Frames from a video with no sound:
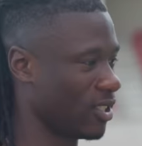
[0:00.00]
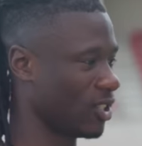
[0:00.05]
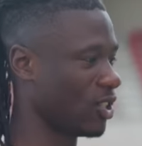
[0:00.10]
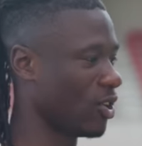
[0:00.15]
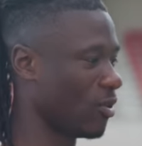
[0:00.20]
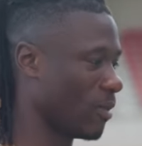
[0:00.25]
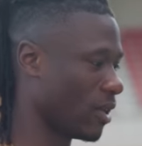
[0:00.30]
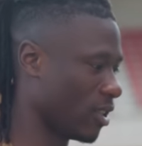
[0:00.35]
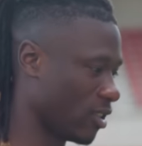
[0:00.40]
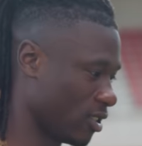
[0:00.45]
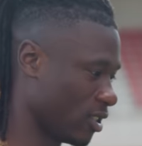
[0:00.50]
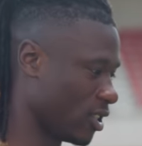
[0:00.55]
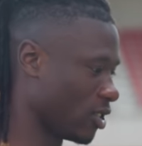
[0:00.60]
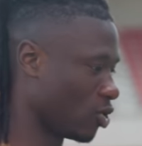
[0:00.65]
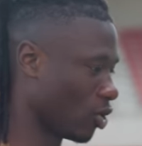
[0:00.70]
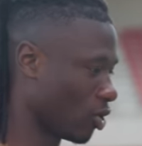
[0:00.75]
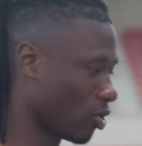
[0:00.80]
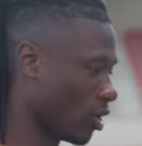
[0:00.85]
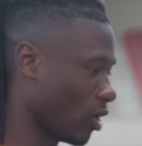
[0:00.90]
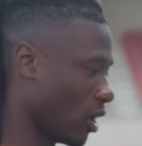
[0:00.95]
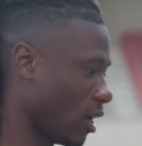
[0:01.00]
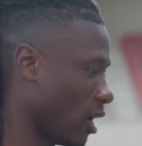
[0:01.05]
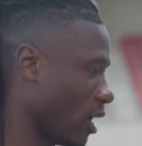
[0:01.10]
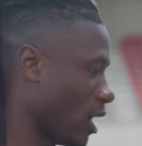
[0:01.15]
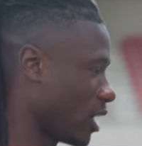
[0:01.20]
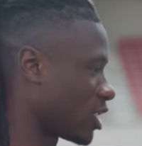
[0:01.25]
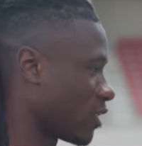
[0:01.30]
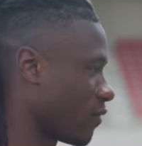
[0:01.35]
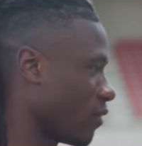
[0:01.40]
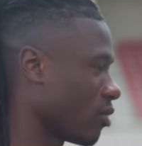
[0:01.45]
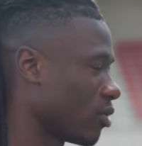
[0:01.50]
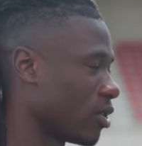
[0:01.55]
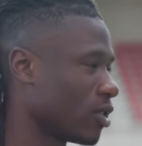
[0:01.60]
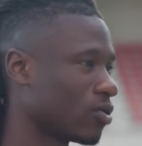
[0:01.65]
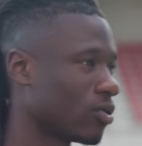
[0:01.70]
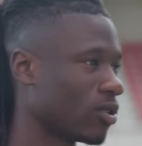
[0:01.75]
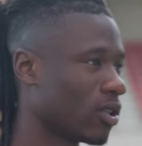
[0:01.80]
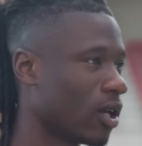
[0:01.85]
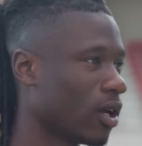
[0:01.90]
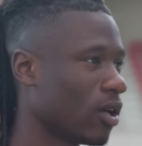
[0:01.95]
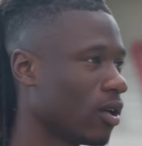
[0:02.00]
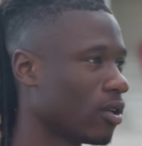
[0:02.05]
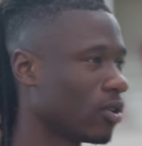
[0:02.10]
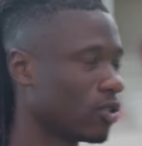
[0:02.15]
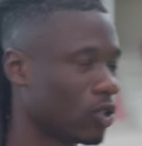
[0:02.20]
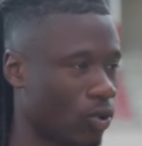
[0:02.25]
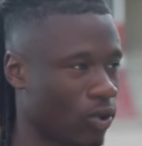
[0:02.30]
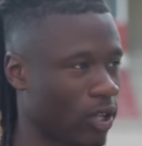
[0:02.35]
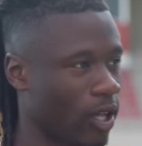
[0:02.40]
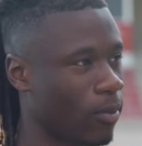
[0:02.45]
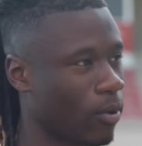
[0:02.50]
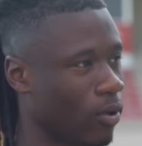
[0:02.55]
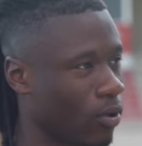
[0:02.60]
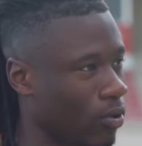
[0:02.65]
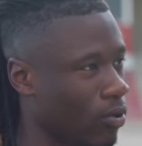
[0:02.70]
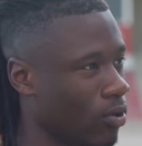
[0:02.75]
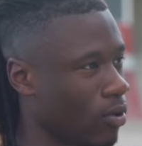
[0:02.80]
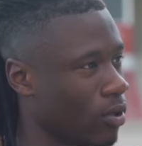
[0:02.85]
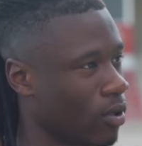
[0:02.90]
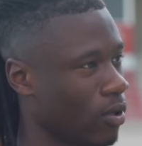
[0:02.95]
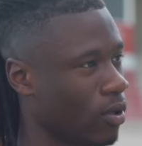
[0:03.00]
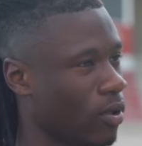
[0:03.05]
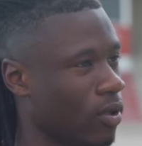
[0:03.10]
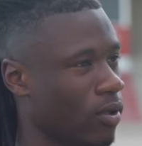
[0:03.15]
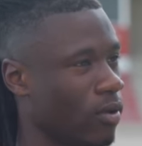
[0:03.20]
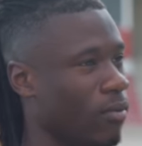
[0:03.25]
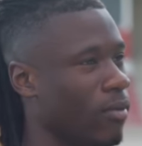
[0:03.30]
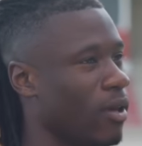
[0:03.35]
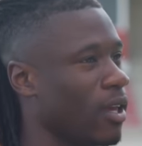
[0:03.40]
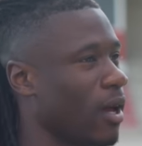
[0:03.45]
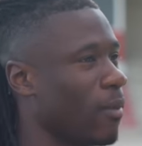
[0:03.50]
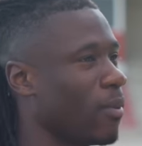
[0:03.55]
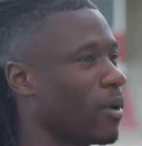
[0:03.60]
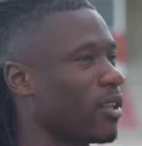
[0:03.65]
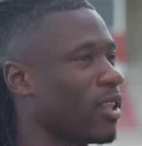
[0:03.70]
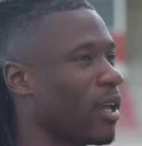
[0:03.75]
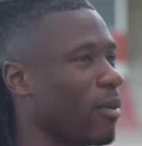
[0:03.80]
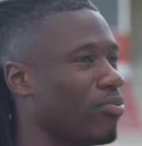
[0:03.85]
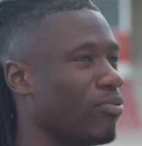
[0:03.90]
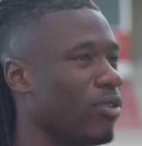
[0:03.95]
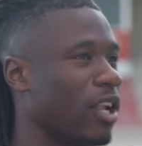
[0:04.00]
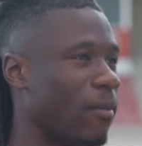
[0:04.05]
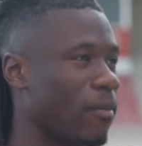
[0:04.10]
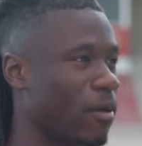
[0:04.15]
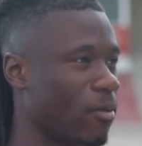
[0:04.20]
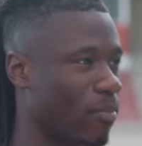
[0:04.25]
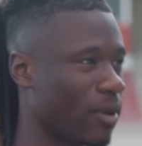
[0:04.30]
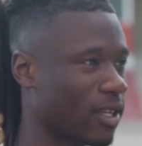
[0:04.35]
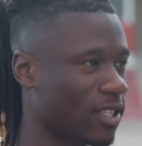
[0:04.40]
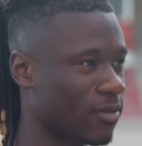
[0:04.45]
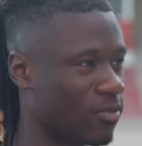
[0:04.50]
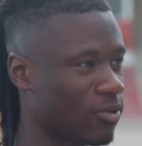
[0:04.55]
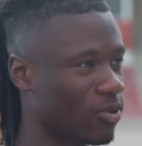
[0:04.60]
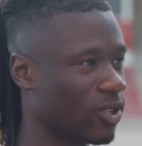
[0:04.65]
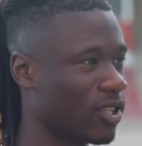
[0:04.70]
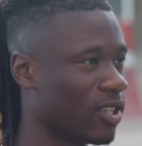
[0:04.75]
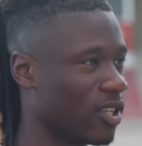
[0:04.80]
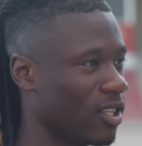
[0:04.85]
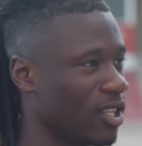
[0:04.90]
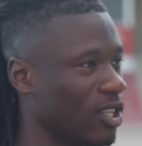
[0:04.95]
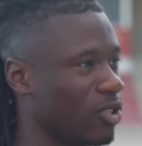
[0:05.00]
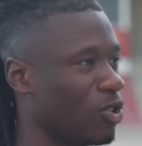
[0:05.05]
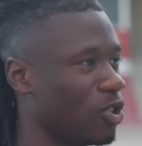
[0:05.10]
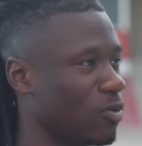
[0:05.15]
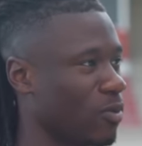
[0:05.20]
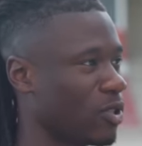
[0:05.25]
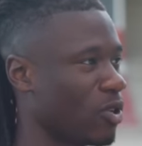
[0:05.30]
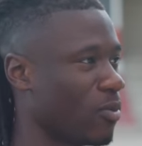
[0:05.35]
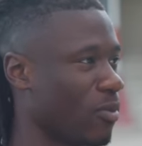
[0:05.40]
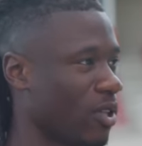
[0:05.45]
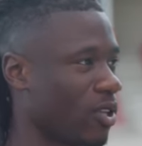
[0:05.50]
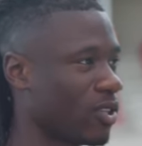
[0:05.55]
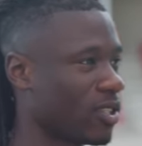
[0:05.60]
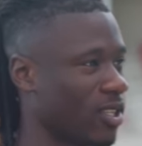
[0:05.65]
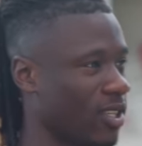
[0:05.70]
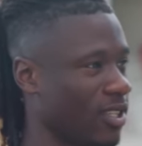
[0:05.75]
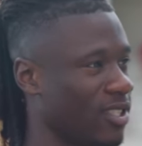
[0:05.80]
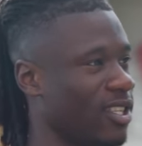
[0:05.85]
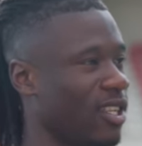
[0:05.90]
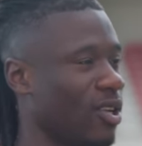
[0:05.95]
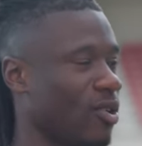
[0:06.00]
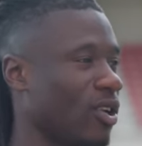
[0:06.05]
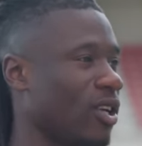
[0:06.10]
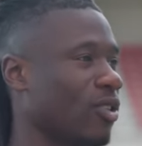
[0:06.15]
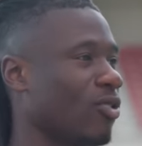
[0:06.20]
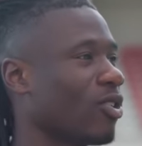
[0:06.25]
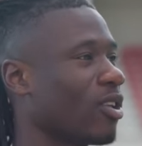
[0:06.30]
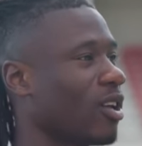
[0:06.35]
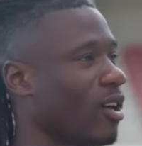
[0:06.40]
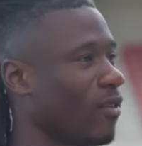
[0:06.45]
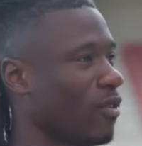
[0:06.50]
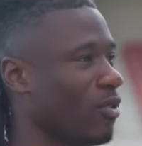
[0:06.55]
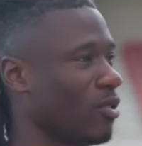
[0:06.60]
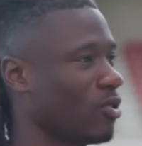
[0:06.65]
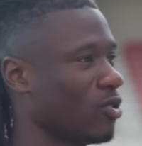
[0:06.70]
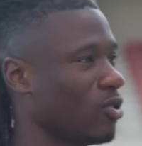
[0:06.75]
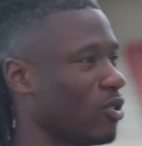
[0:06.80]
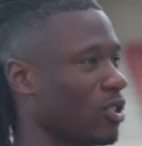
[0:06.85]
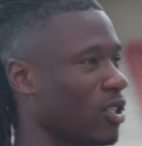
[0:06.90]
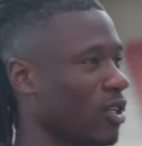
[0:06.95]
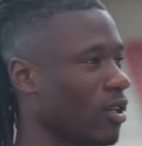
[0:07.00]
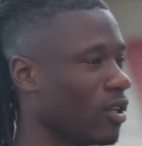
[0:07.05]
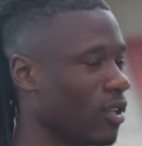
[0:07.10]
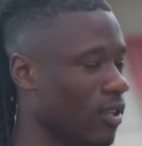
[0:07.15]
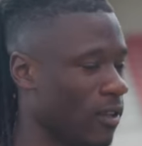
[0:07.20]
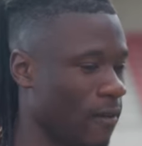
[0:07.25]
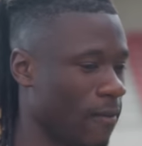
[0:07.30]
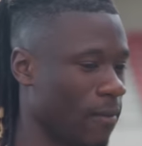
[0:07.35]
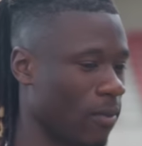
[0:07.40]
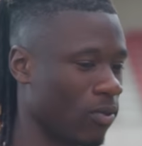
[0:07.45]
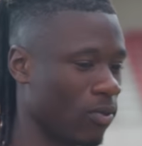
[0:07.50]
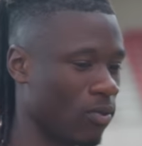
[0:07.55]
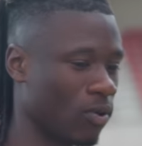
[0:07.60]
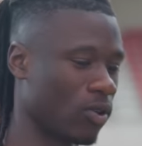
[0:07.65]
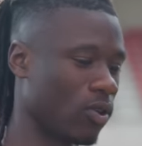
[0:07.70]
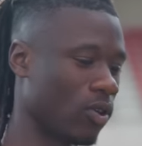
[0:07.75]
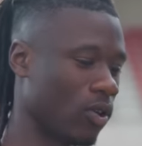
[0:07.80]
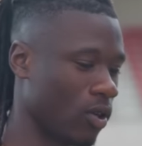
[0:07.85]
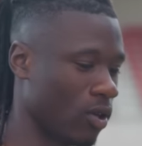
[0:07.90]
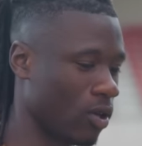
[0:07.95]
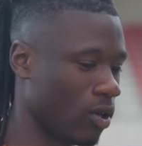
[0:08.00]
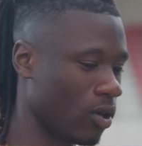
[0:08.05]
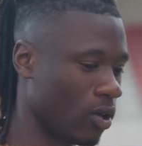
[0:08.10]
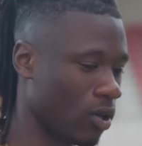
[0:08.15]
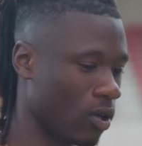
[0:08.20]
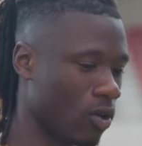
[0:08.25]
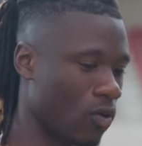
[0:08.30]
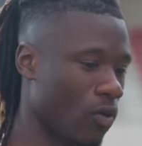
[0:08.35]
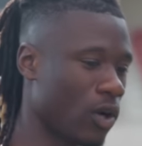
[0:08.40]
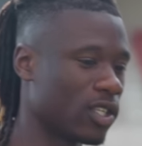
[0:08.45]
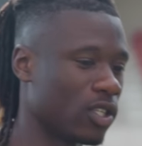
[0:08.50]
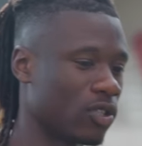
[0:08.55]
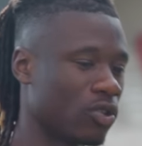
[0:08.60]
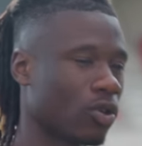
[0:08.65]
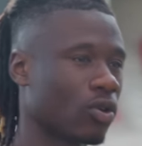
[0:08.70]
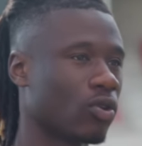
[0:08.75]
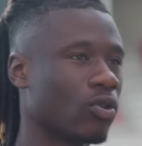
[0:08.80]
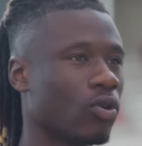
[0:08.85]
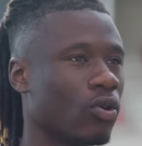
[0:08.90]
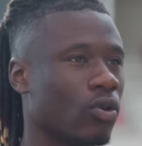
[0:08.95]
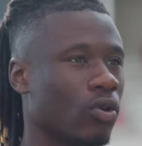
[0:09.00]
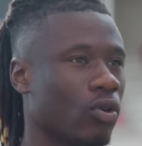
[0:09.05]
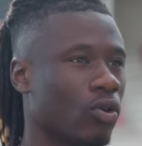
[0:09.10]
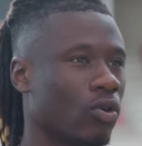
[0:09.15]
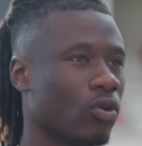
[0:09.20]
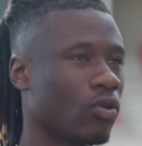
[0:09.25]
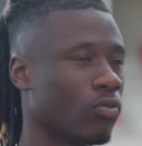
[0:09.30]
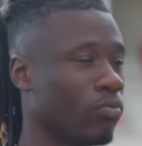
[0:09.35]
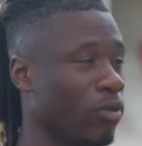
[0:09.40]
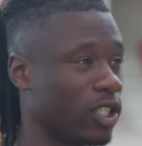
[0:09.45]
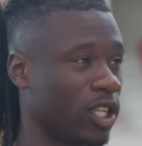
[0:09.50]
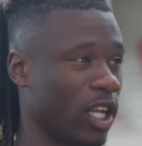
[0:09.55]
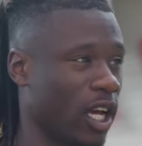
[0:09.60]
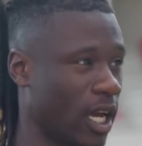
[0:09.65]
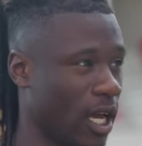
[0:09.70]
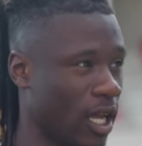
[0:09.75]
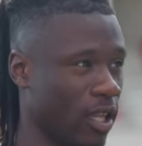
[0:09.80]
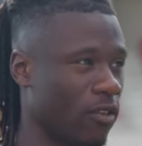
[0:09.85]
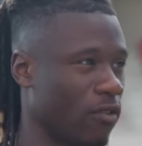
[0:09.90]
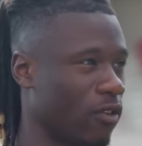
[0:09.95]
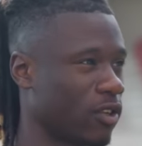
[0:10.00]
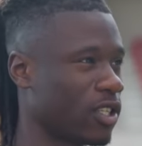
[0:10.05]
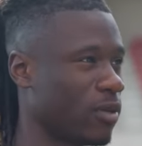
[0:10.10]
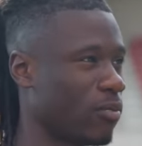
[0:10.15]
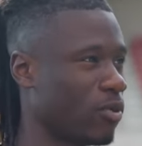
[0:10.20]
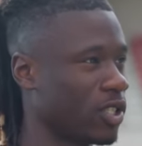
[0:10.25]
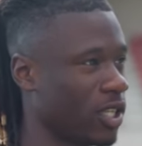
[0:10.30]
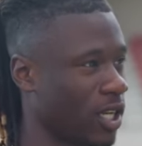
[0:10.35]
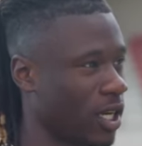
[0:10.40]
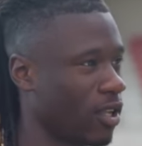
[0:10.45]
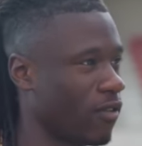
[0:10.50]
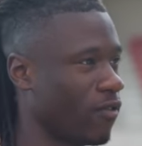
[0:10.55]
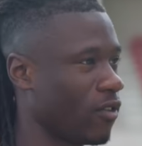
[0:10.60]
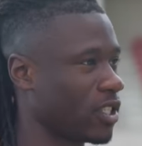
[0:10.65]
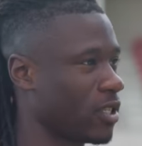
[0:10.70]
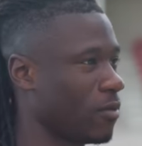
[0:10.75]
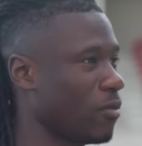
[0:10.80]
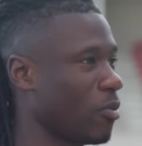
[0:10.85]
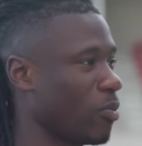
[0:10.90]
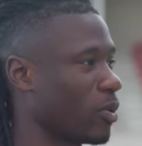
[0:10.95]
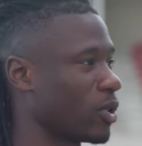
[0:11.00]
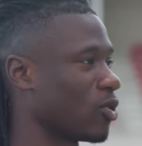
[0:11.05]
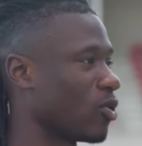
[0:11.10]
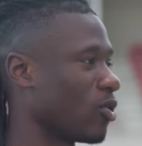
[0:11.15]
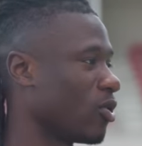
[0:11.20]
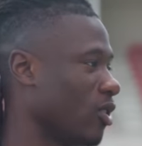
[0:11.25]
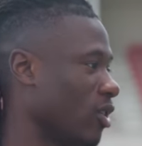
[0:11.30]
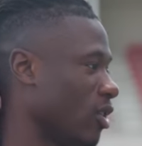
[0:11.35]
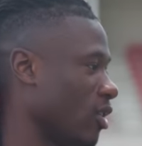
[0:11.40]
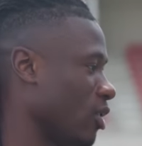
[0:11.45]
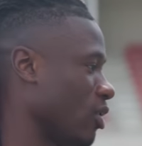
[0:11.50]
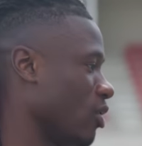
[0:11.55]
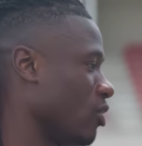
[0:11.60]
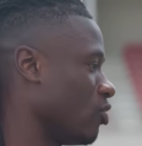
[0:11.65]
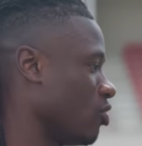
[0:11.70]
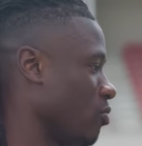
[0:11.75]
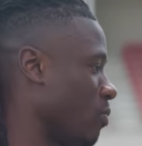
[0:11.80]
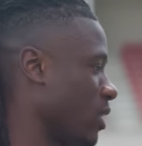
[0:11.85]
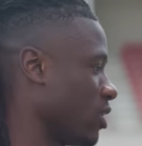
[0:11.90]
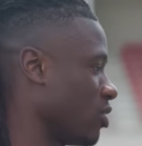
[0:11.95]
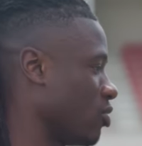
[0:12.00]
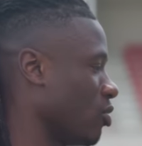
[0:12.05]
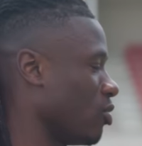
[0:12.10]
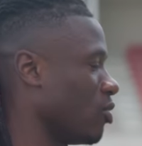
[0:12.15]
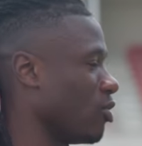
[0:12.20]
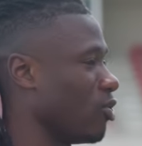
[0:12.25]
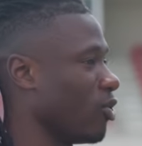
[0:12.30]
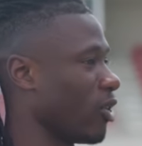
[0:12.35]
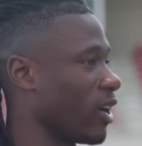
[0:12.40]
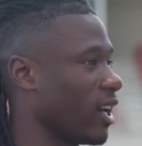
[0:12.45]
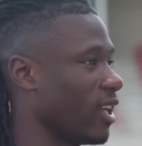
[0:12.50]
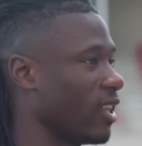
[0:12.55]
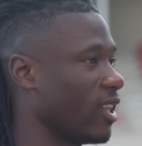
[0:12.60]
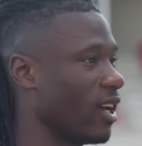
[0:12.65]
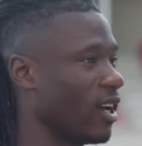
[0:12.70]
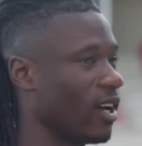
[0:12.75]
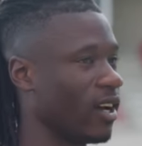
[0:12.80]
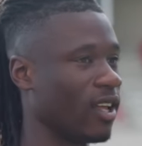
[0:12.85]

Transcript: Genre, c'est sûr que à chaque fois qu'on est sur le terrain, genre on apprend d'eux. Mais après, tu n'as plus la même perception des, choses parce que maintenant, c'est tes collègues de travail, tu vois ce que je veux dire. Donc, euh, ouais, c'est sûr que bah, je l'ai regardé forcément, je regardais forcément parce que je passe de, Rennes